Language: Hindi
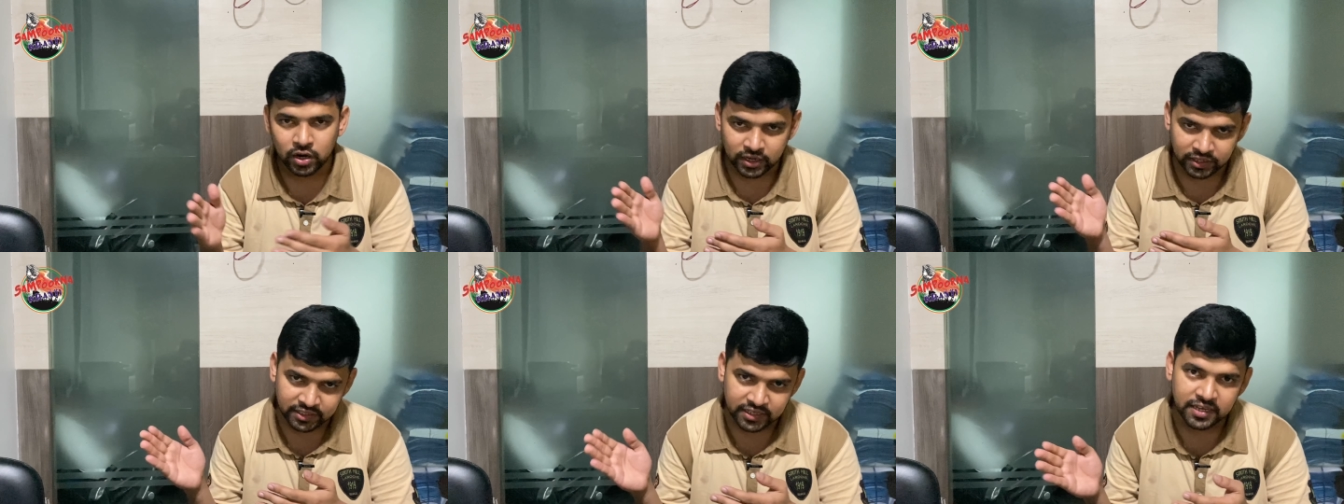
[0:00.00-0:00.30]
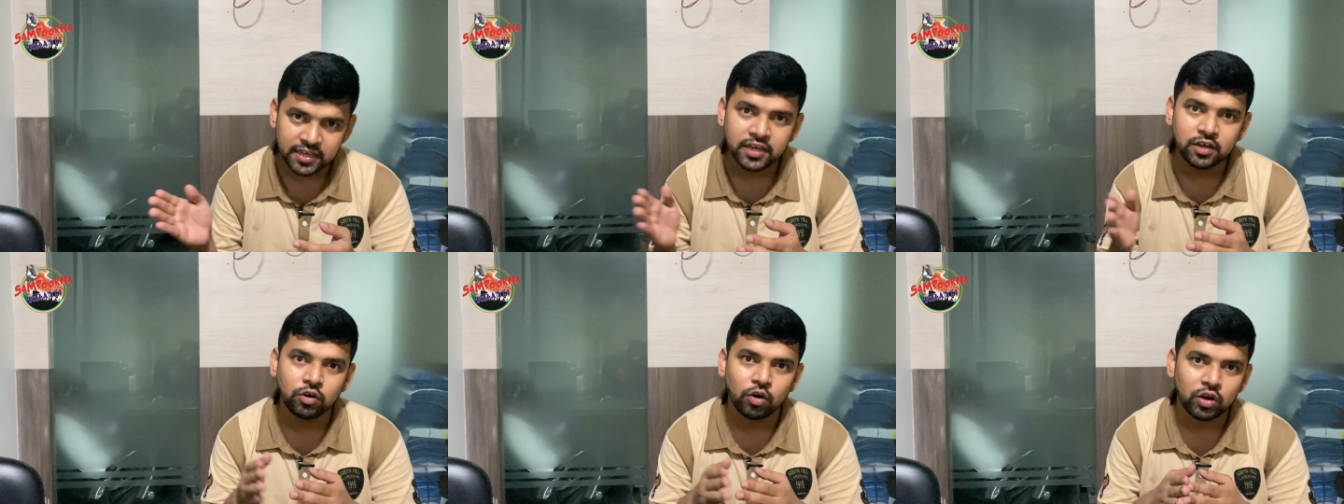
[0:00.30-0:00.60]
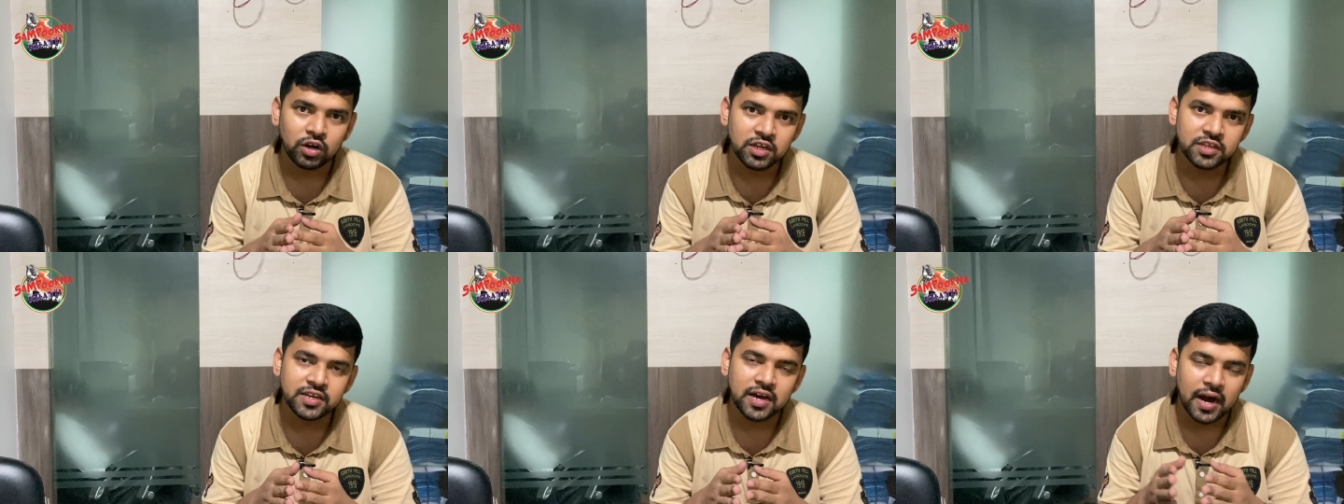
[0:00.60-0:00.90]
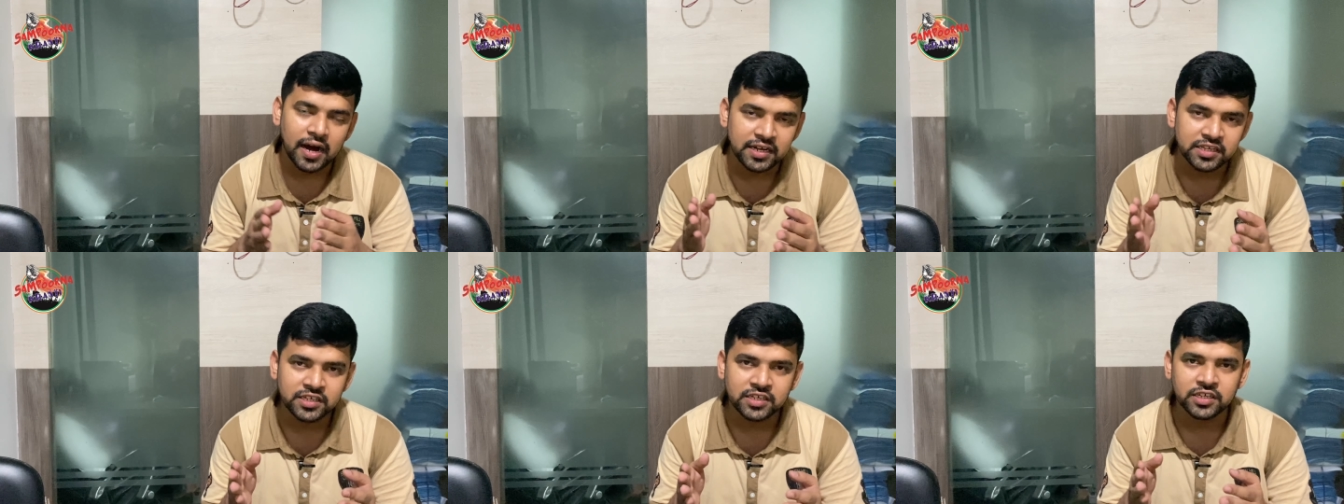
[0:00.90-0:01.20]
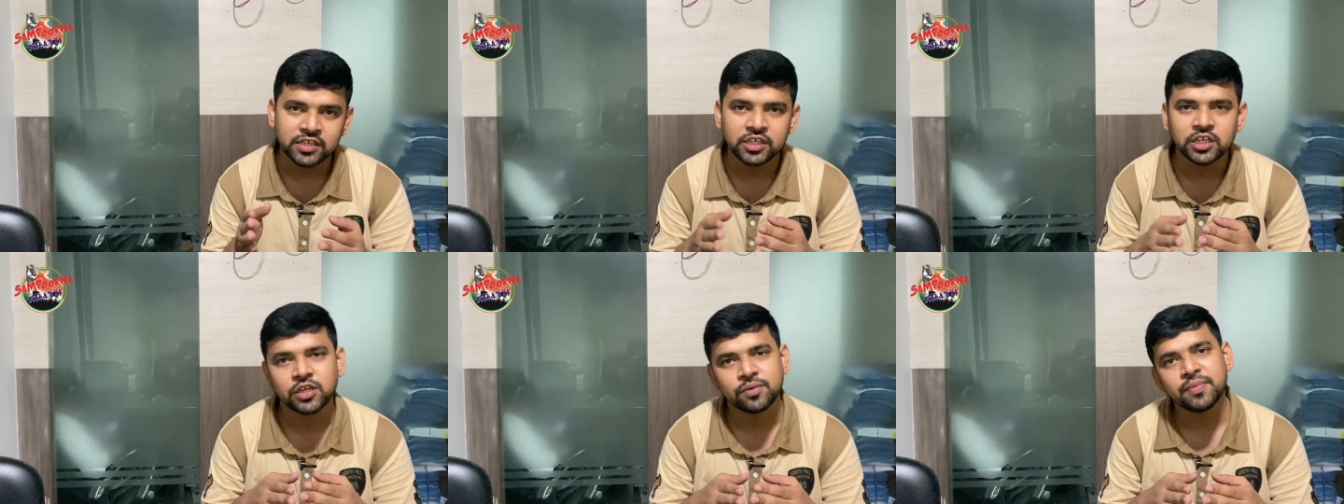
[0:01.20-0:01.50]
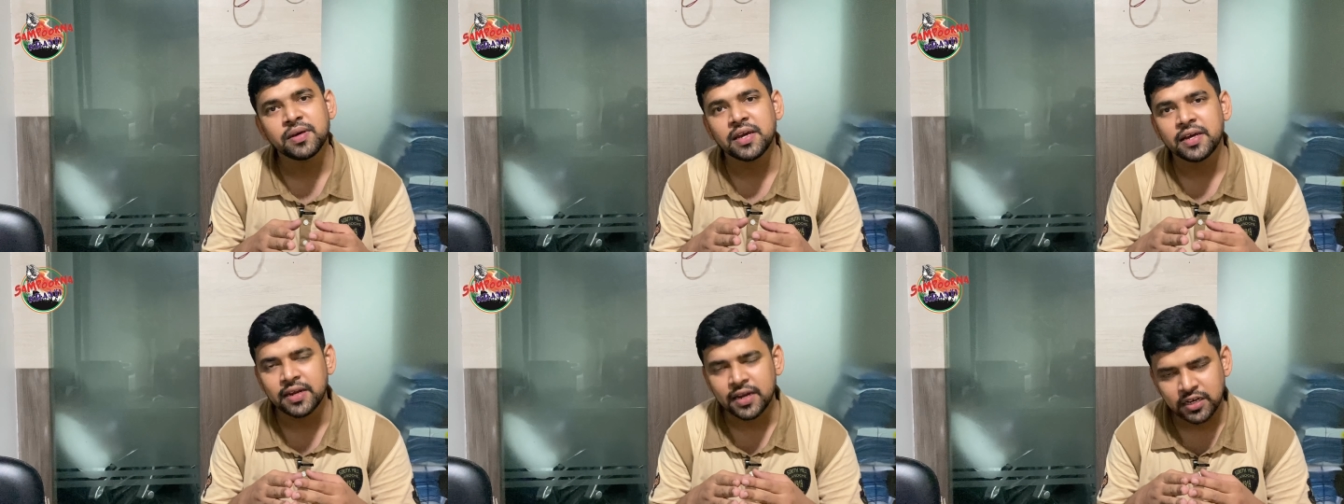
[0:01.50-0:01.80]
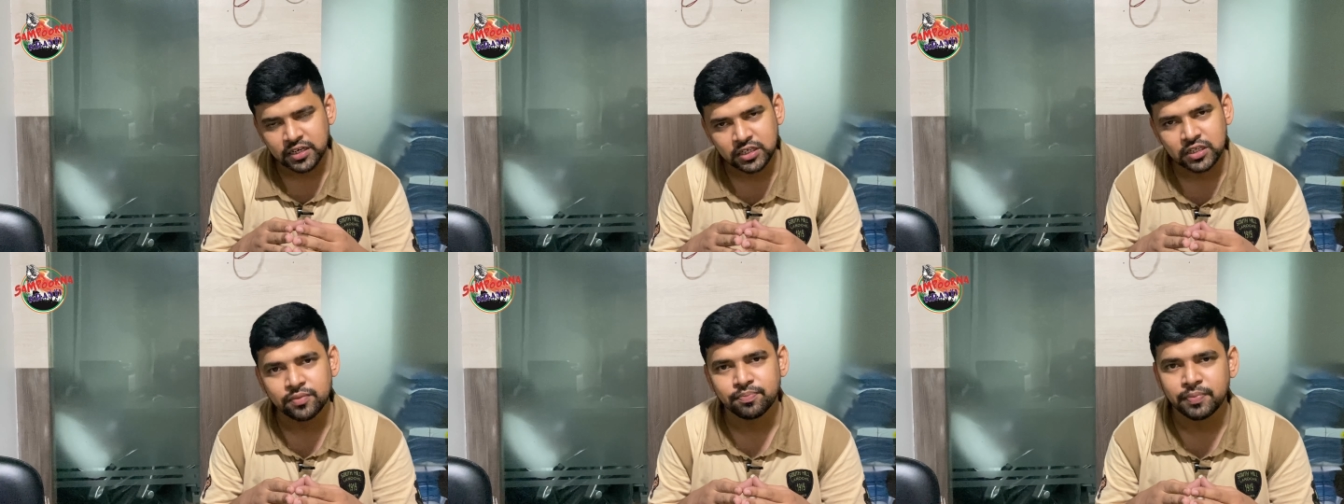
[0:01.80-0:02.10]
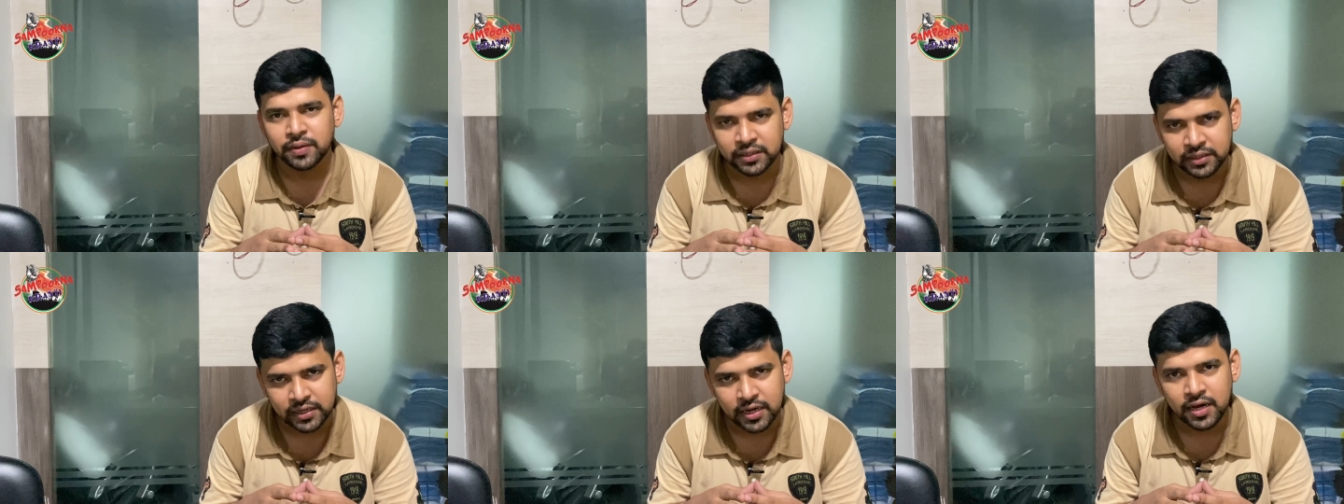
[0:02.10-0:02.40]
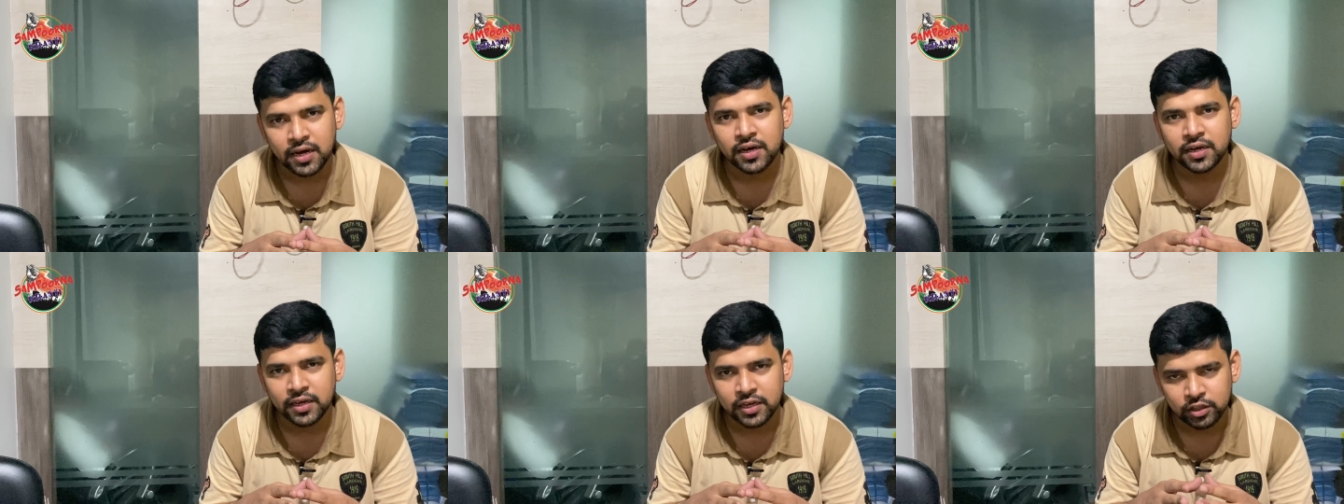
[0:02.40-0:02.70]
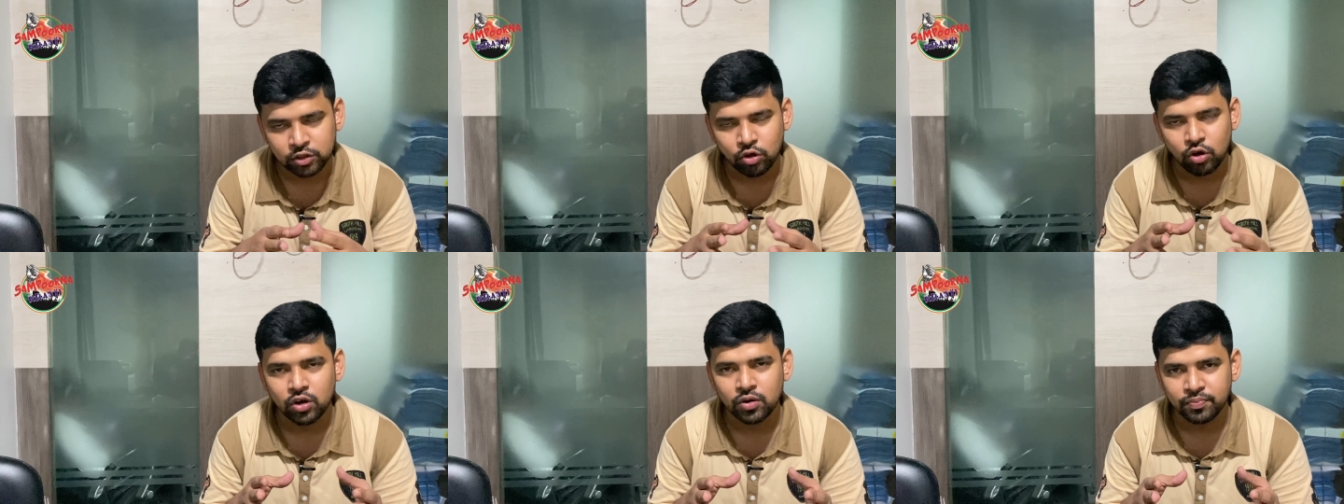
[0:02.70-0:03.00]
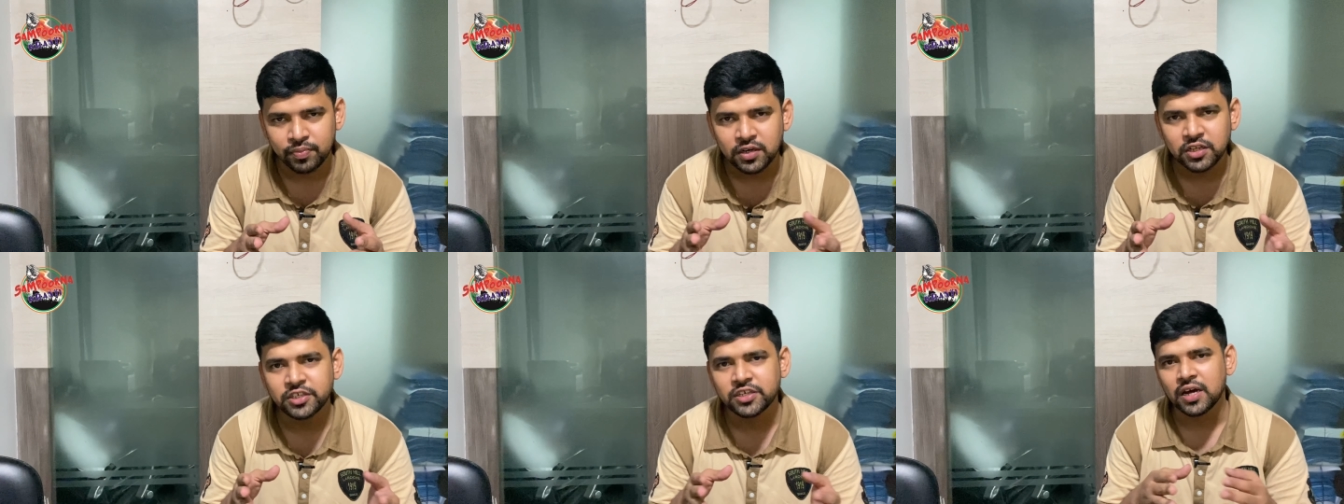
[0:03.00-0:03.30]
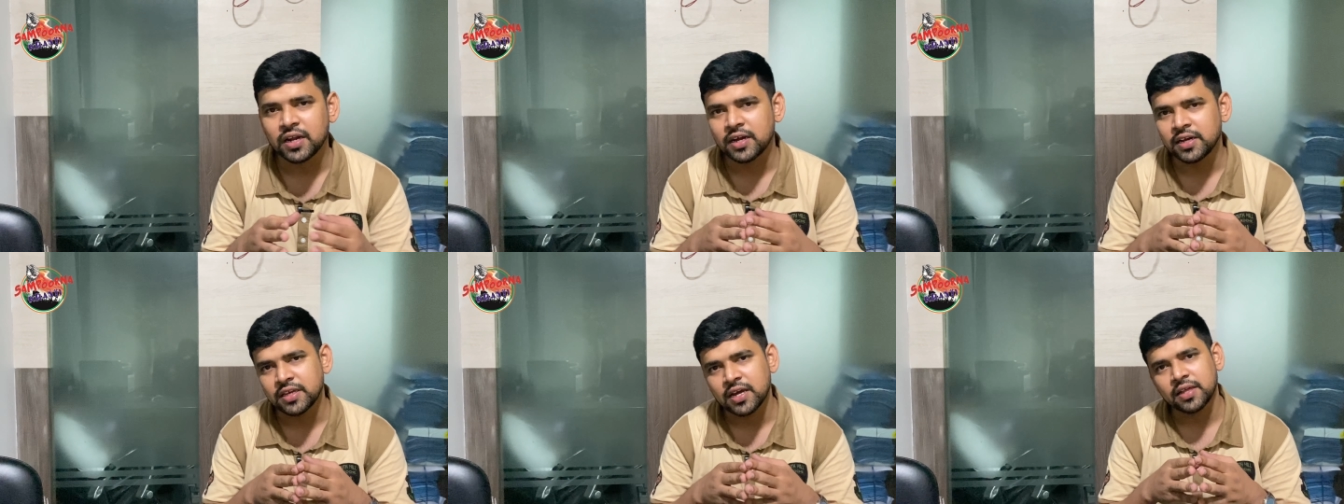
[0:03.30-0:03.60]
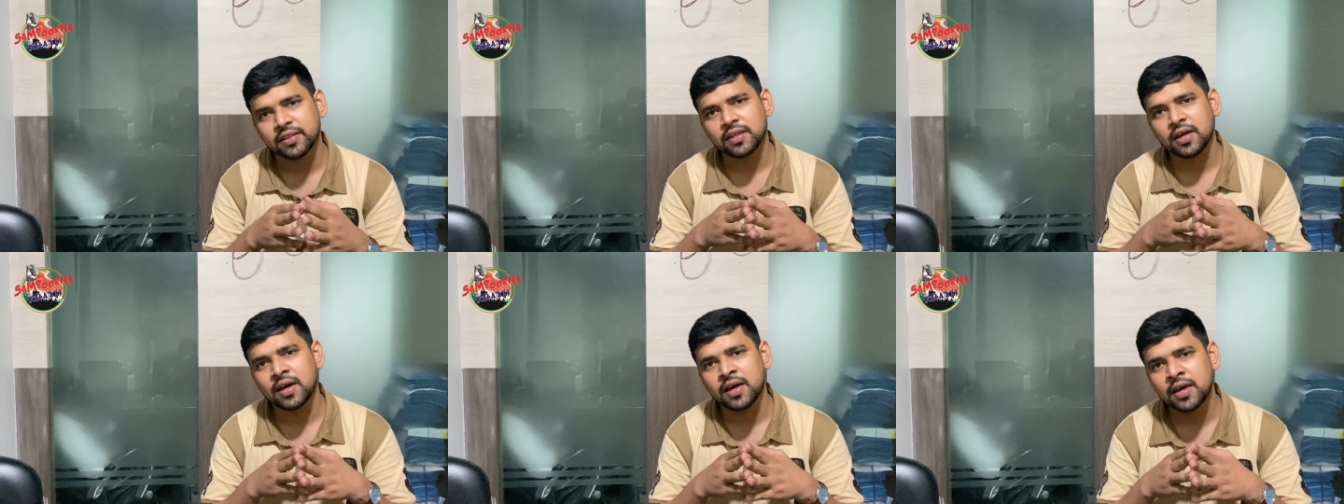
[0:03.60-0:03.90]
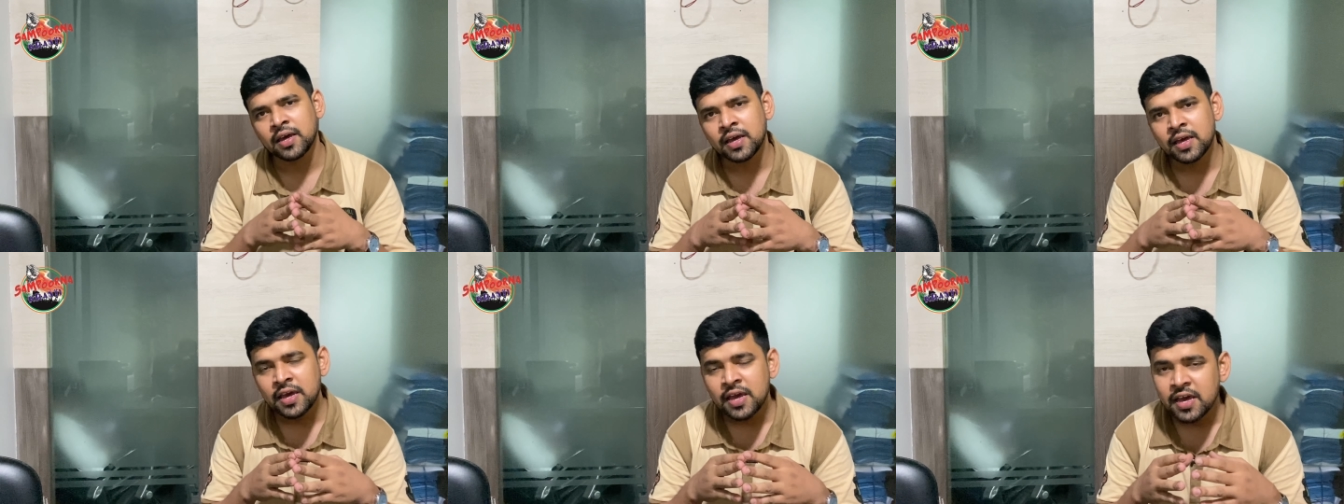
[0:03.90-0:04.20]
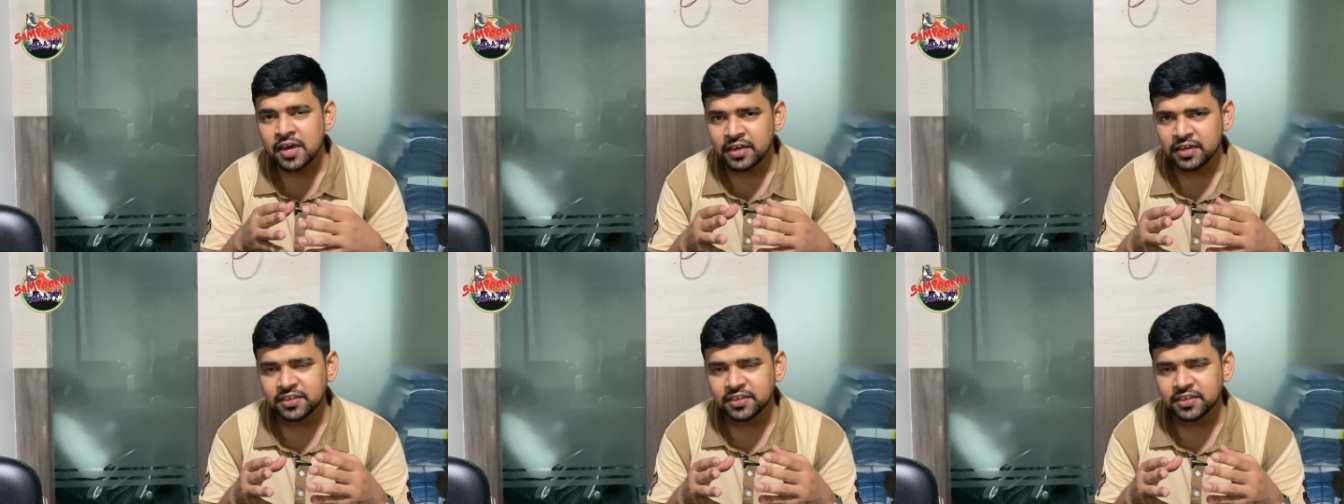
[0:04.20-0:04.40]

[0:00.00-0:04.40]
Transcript: और यही कॉलेज आज के डेट में एनआईटी पटना के तौर पर जाना जाता है